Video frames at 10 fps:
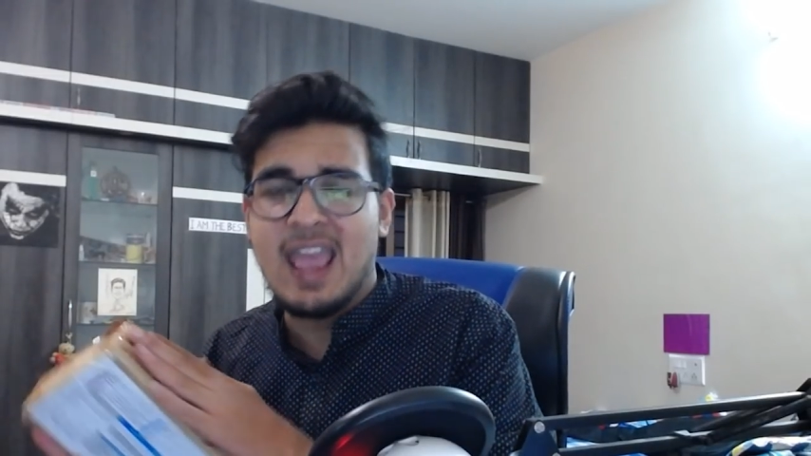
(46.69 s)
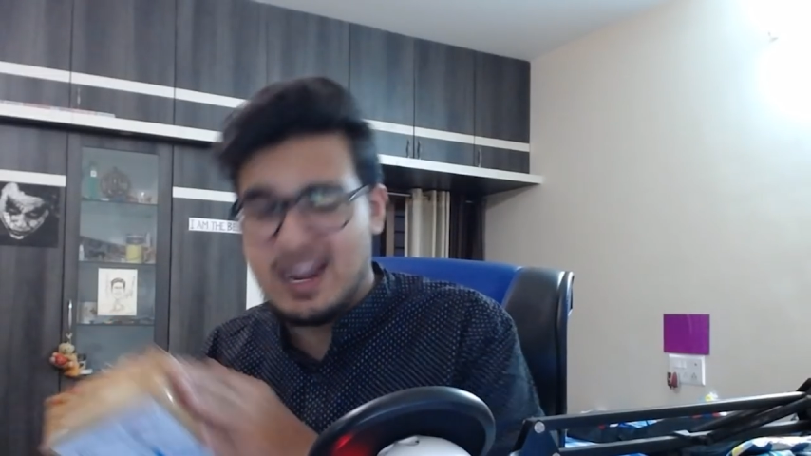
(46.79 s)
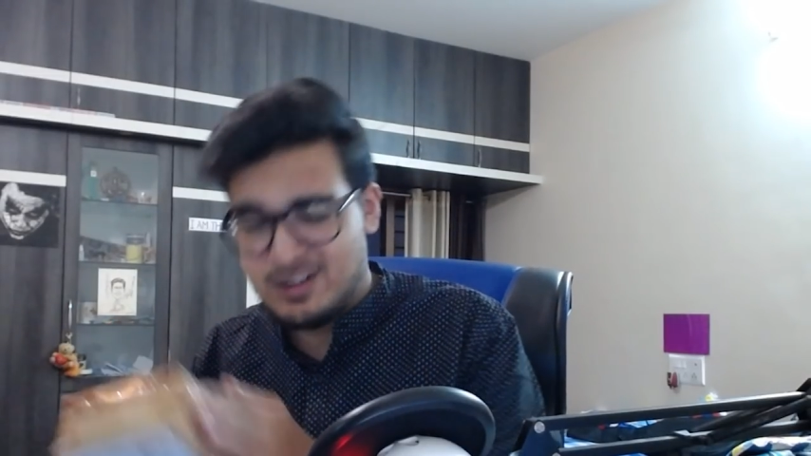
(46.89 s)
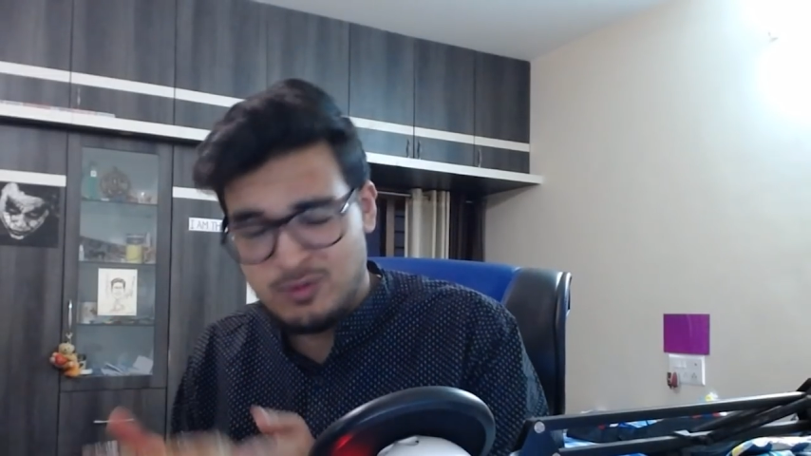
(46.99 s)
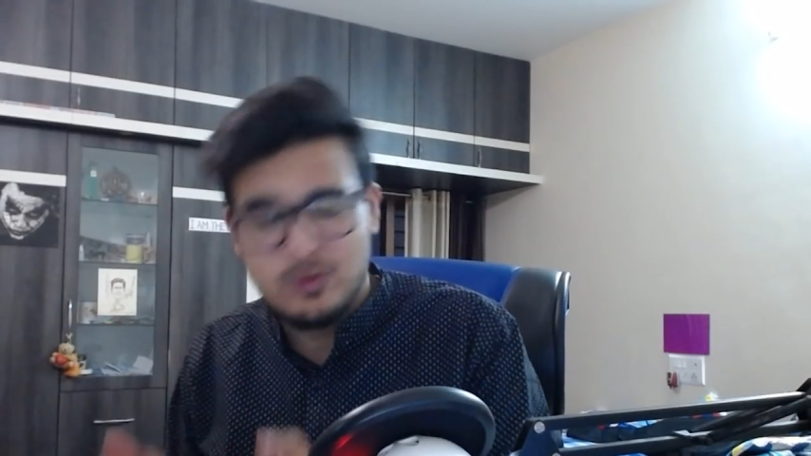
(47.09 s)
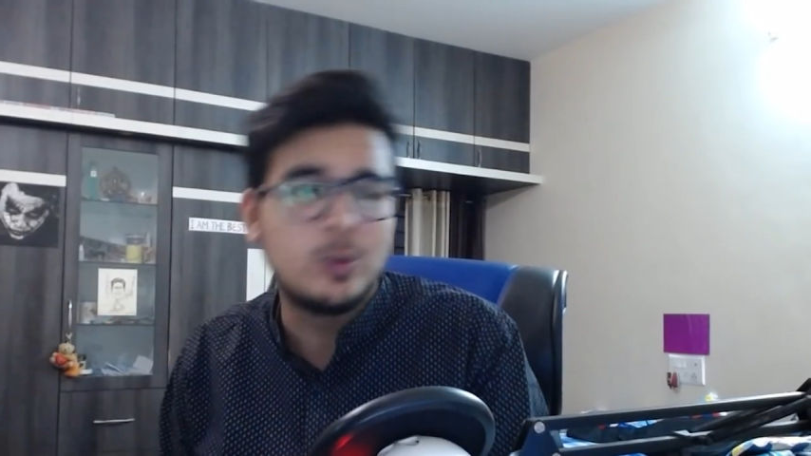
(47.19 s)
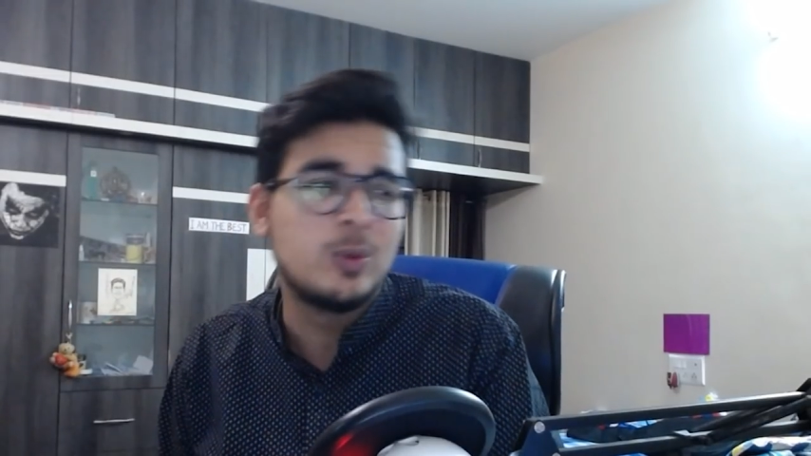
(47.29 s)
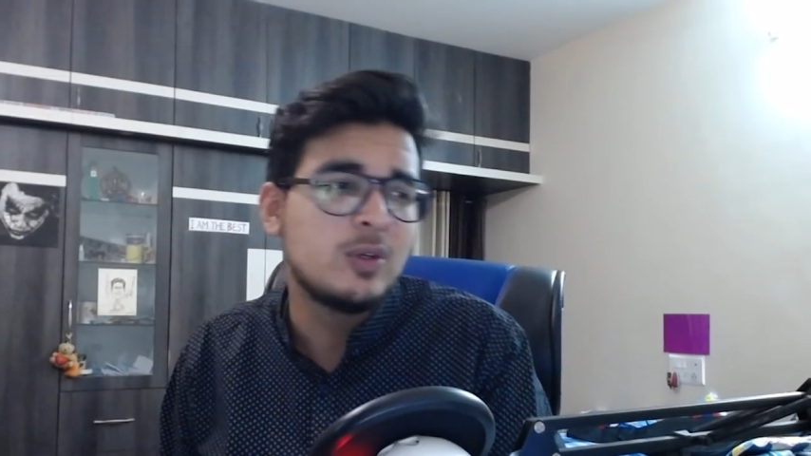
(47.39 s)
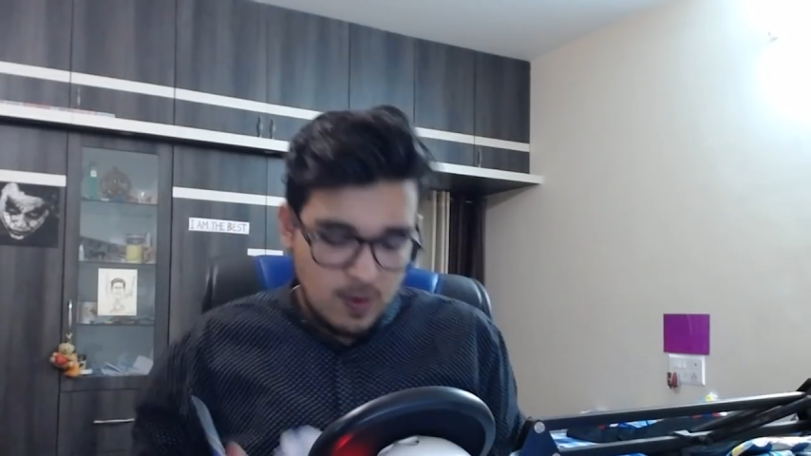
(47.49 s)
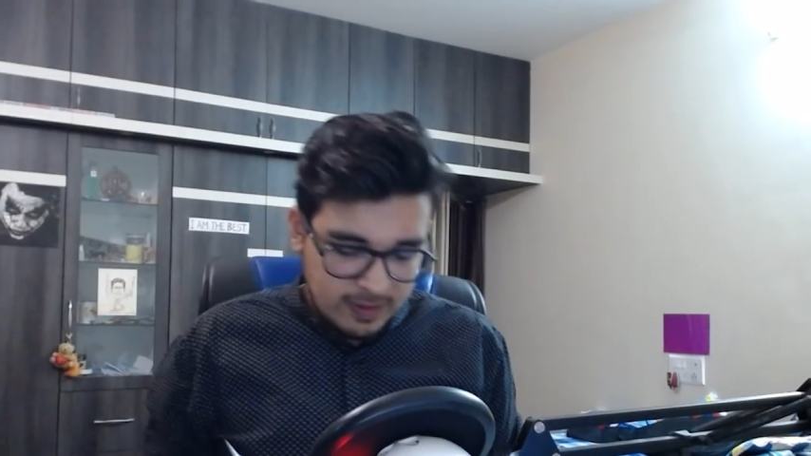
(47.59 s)
and review
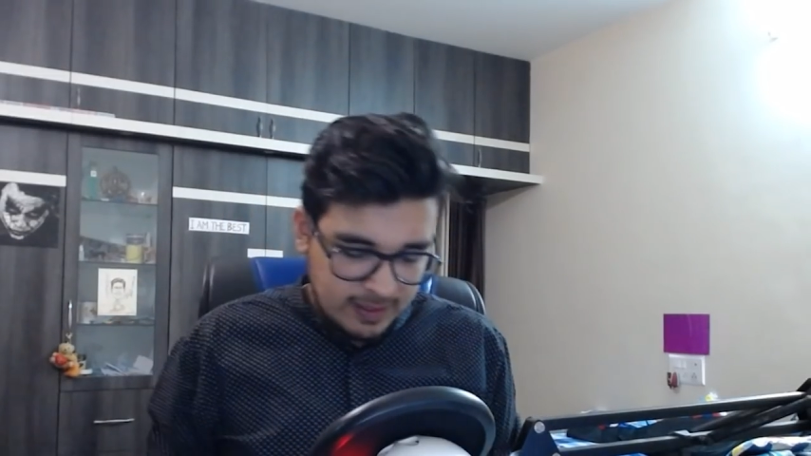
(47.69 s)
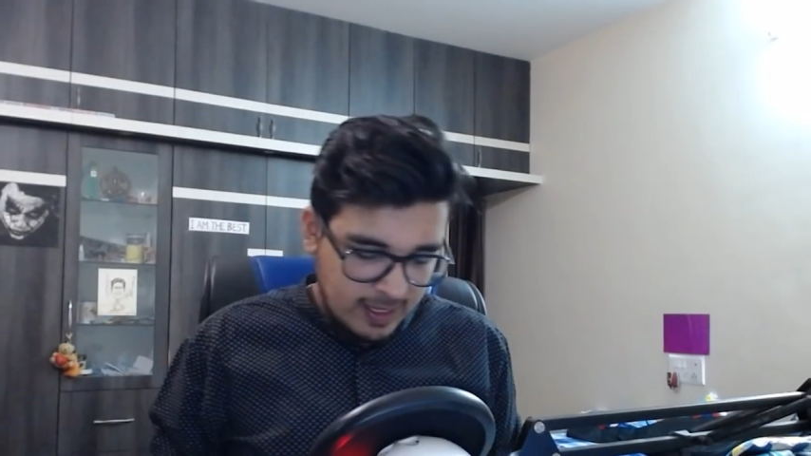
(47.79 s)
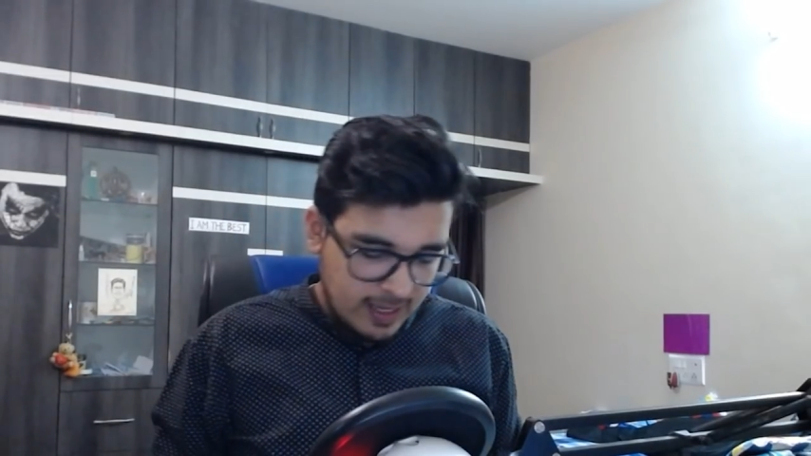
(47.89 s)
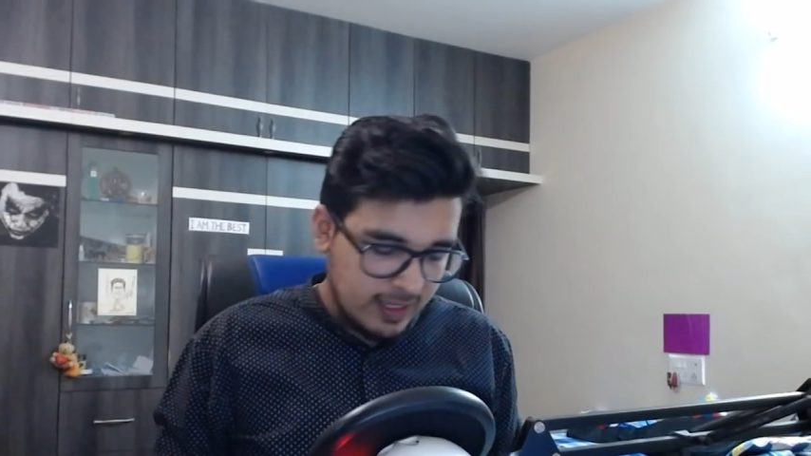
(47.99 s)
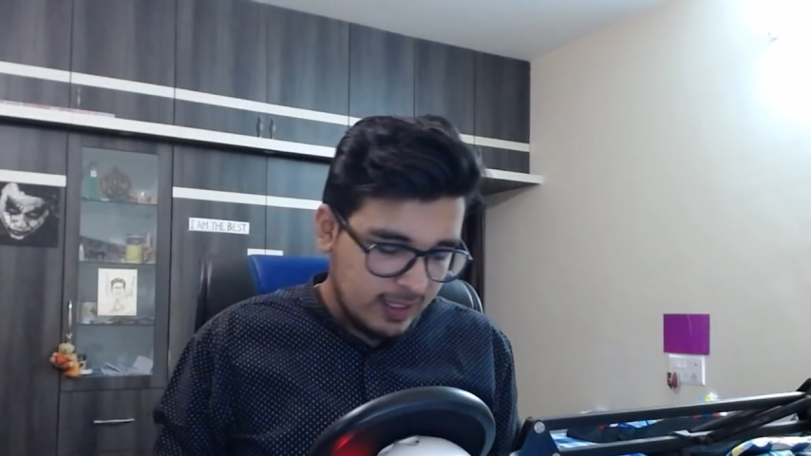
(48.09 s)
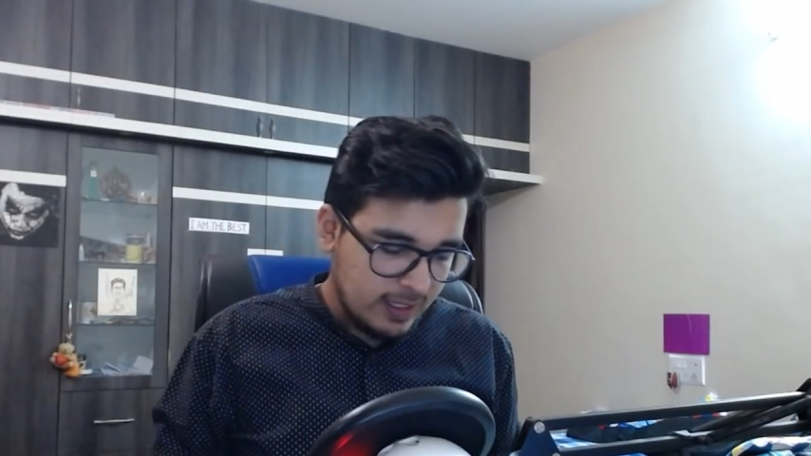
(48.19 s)
okay